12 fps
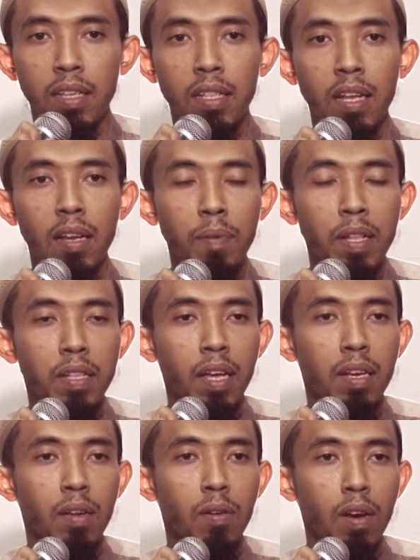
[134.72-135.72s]
kita
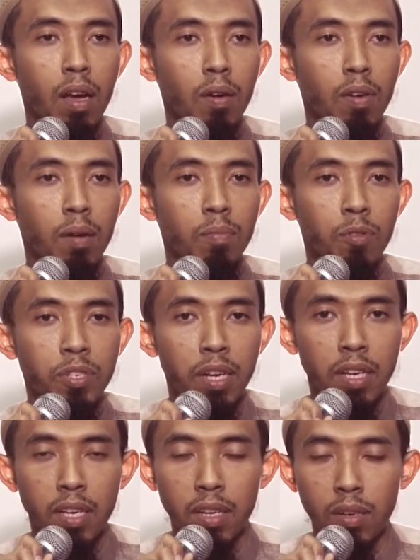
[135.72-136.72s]
dapatkan orang-orang
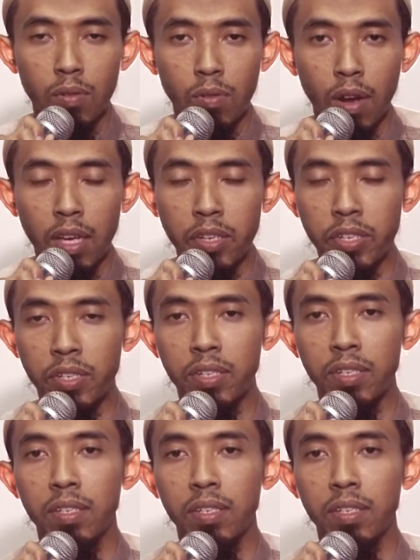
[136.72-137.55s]
musyrikin Quraisy